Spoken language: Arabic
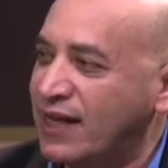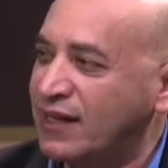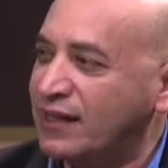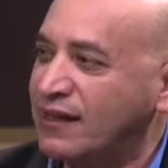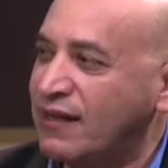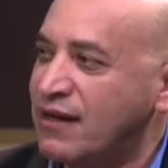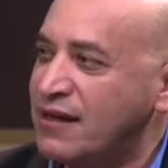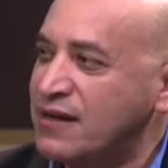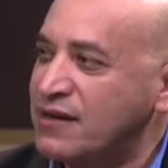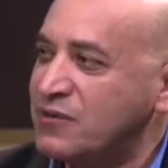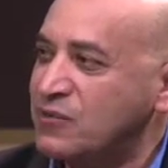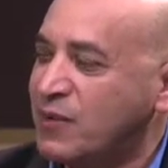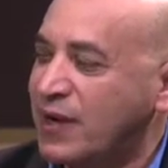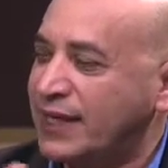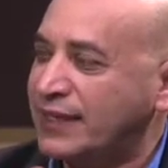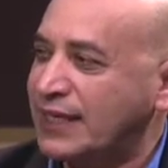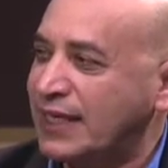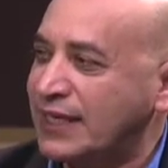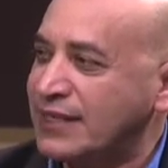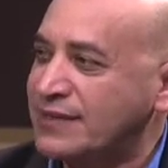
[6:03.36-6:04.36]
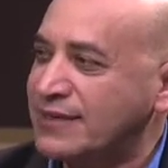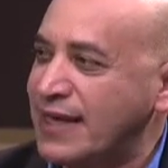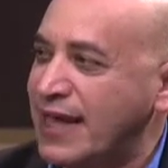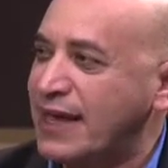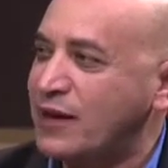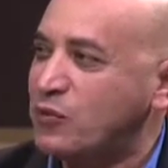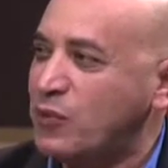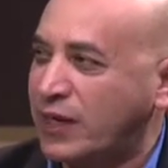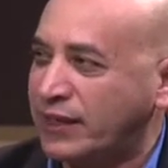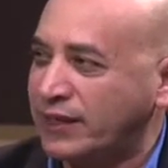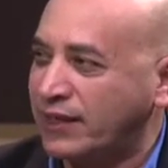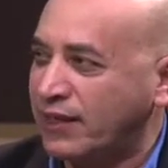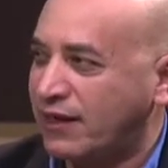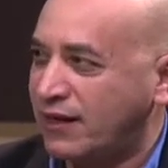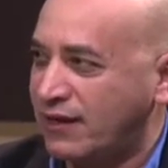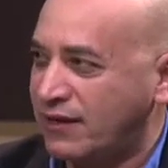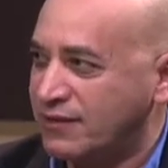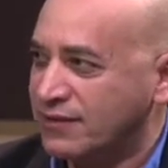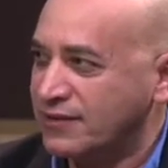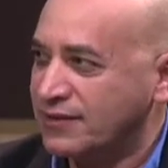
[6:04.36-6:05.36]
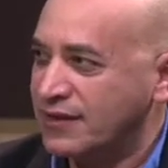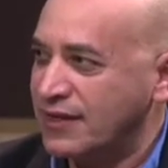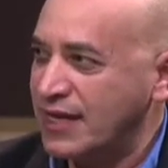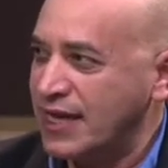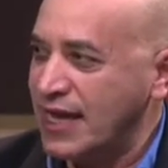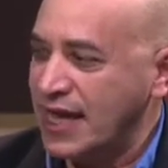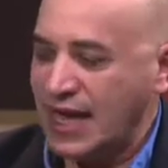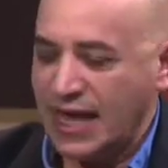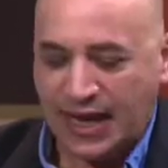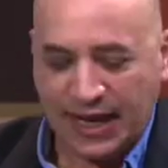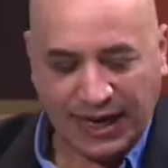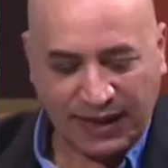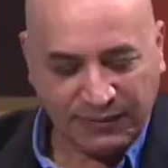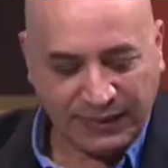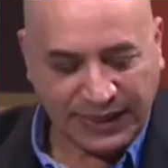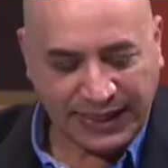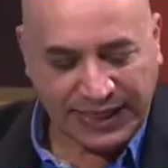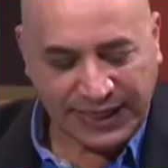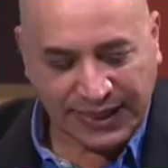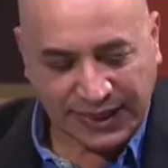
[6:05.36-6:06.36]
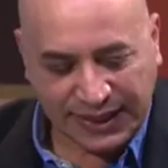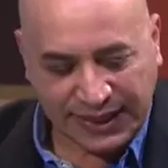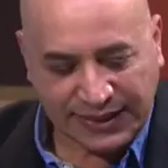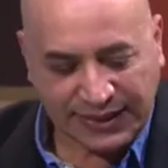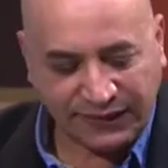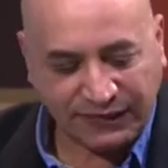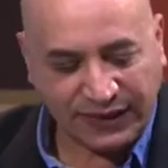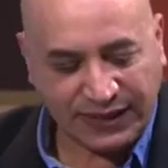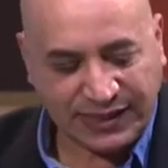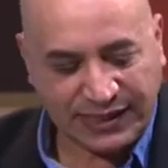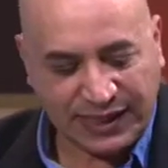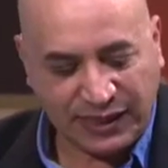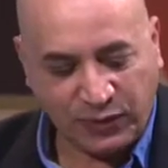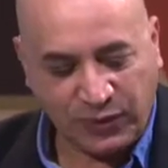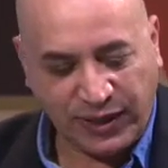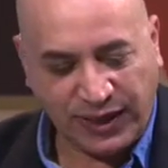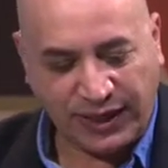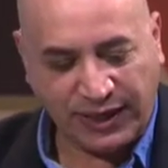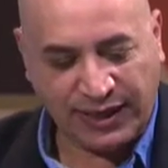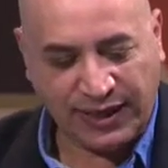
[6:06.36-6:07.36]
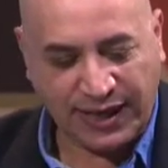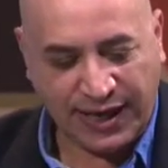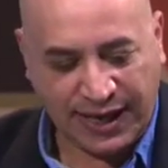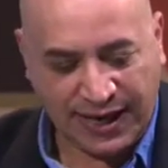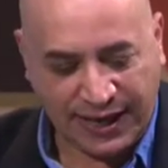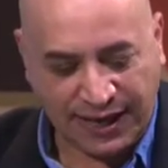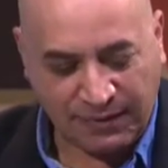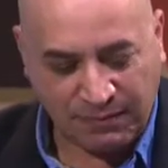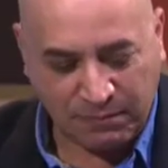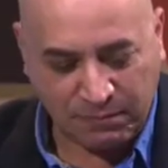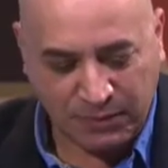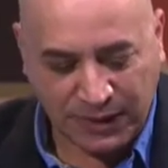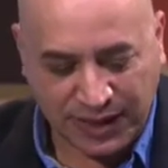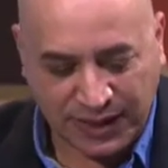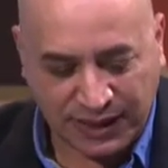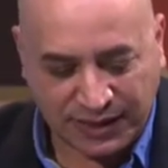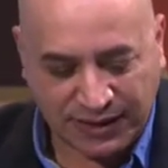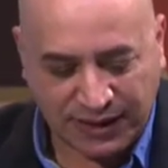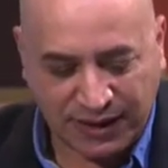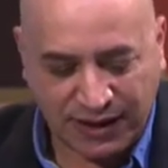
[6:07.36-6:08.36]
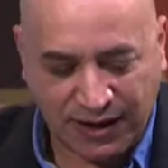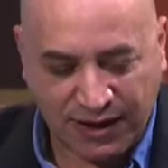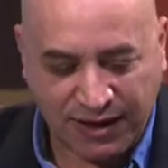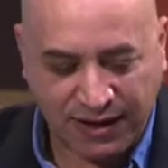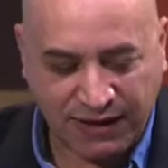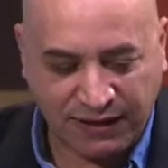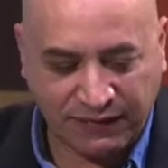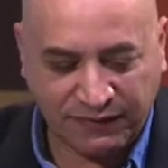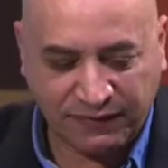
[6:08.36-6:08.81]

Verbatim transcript: الله وعن الانسان وعن الخلاص تمام. لما نيجي لسفر التكوين آه، ماذا ترى